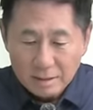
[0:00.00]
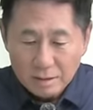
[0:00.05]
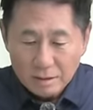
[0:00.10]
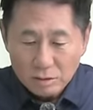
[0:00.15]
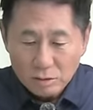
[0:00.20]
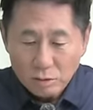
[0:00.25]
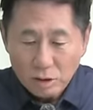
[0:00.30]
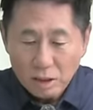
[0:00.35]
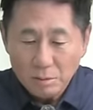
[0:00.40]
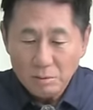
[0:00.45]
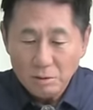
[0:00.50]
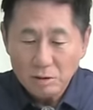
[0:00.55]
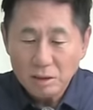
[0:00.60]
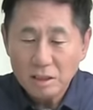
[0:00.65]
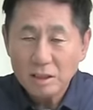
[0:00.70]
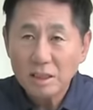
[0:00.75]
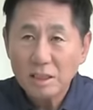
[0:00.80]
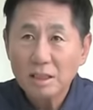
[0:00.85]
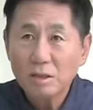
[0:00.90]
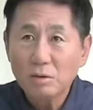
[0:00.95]
조남옥
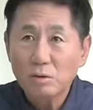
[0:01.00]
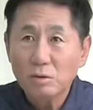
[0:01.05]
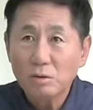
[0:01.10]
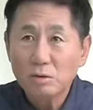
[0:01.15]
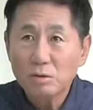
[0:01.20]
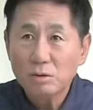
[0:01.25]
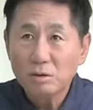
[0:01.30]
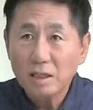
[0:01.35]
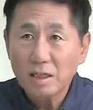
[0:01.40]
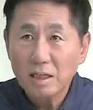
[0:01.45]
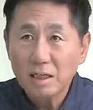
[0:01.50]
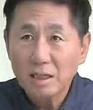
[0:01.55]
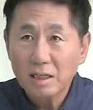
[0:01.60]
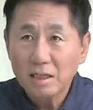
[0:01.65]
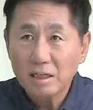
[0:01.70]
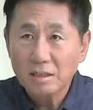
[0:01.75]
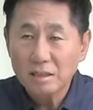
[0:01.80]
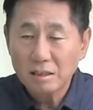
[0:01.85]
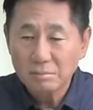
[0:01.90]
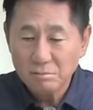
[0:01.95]
회장이
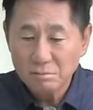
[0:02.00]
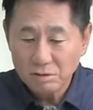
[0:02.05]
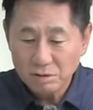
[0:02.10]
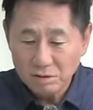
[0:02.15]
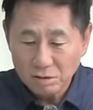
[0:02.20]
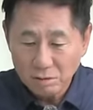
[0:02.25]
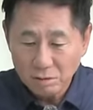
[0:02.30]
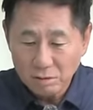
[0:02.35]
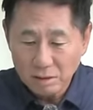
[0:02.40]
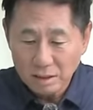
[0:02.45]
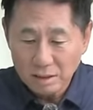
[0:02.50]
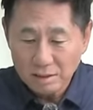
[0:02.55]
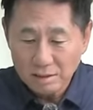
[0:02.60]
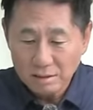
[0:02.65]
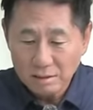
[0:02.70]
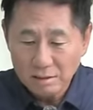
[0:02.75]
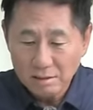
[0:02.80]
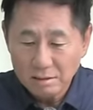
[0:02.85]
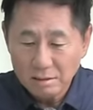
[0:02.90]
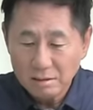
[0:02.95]
오전에
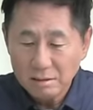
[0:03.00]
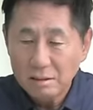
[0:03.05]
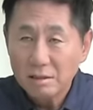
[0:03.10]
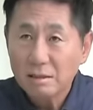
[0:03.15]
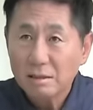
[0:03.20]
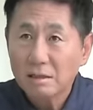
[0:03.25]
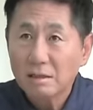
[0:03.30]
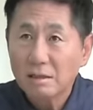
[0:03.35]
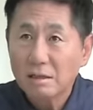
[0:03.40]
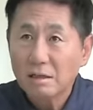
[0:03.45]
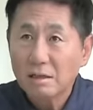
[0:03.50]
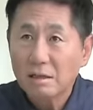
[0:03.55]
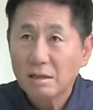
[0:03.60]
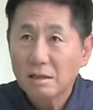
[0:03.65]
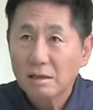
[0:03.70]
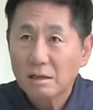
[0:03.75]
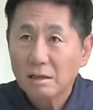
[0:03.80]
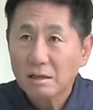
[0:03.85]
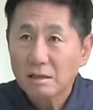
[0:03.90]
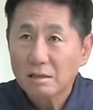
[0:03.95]
삼부특원에서
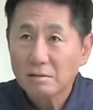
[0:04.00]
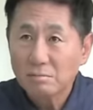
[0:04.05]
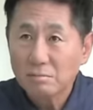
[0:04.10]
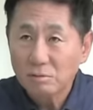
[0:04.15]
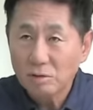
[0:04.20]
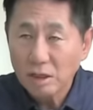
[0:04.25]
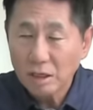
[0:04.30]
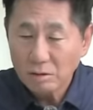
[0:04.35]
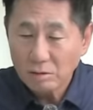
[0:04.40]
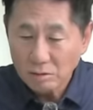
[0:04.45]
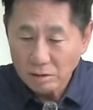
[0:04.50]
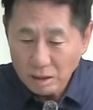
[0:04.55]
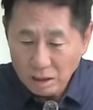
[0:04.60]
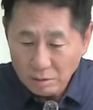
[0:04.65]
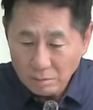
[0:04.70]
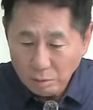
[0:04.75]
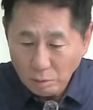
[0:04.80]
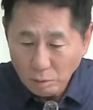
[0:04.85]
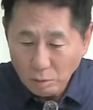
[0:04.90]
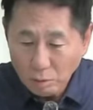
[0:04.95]
근무하고
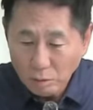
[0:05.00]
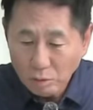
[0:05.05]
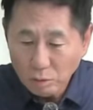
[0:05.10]
일 보고